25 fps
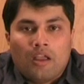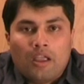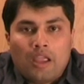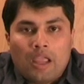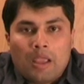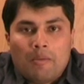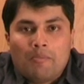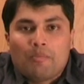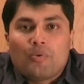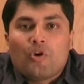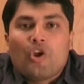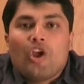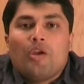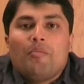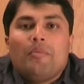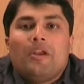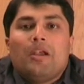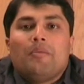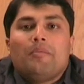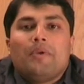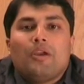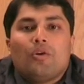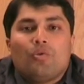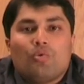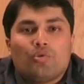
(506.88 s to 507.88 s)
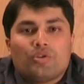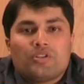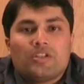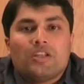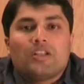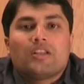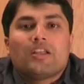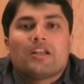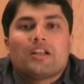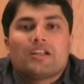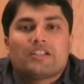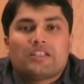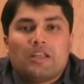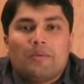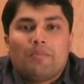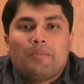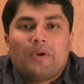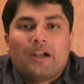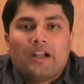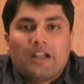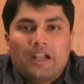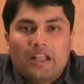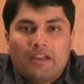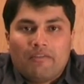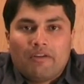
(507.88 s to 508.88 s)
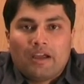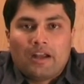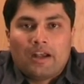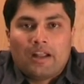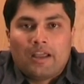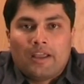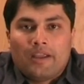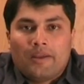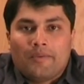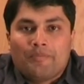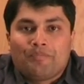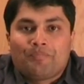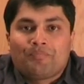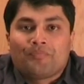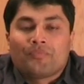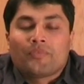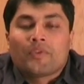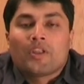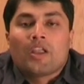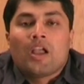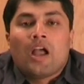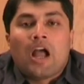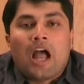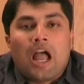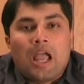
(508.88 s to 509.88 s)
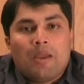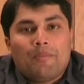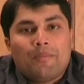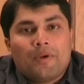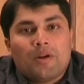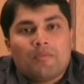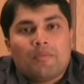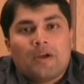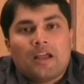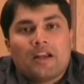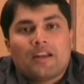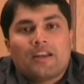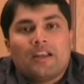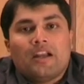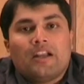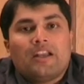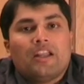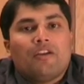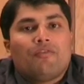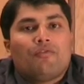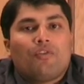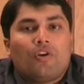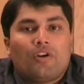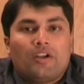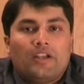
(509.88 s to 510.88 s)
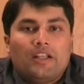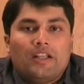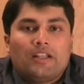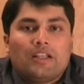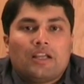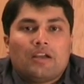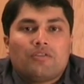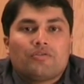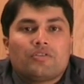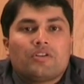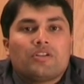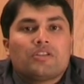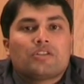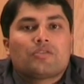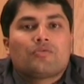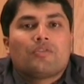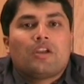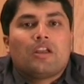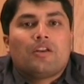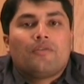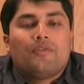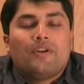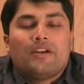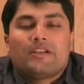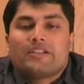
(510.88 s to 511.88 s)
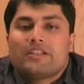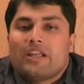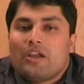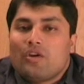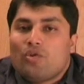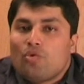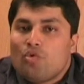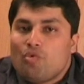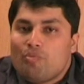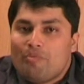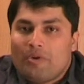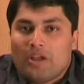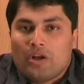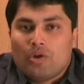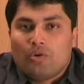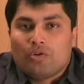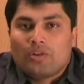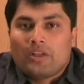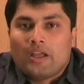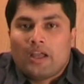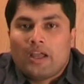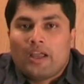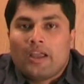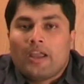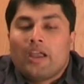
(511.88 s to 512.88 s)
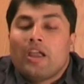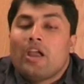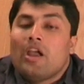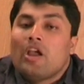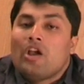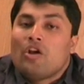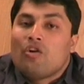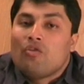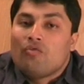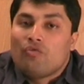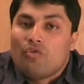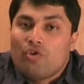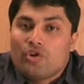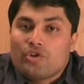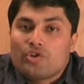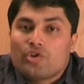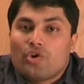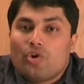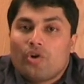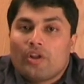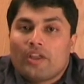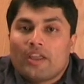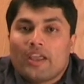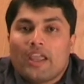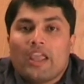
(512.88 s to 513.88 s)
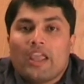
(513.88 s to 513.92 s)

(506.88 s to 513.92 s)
एम्प्लॉयमेंट भी उसी तरह से बढ़ने वाला है हाइपर मार्केट ये 40,000 स्क्वायर फीट से ऊपर होता है वो छोड़ के